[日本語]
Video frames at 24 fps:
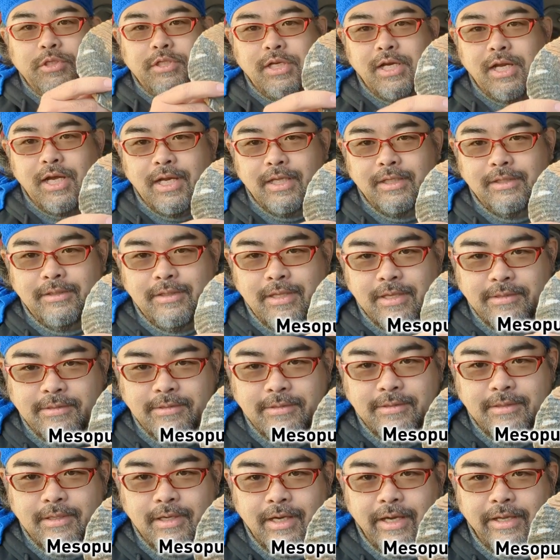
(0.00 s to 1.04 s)
ちらです。
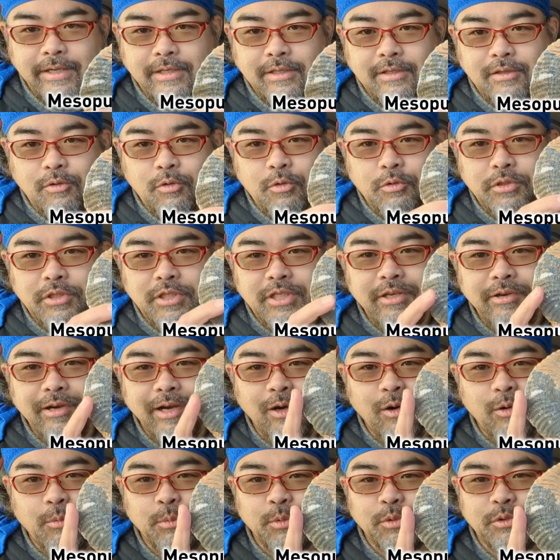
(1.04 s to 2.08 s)
はい、こちら
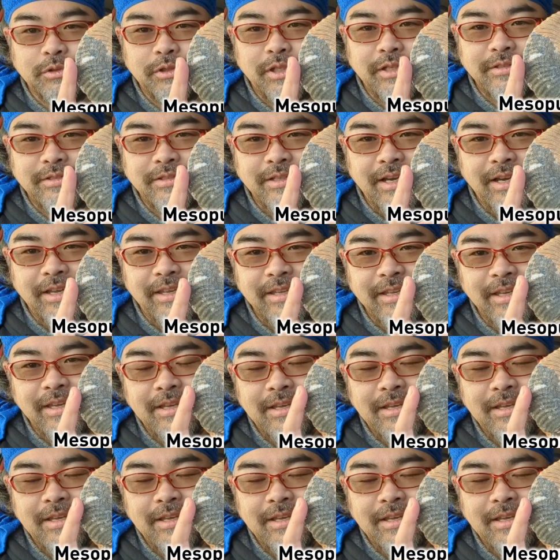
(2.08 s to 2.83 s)
本です。はい。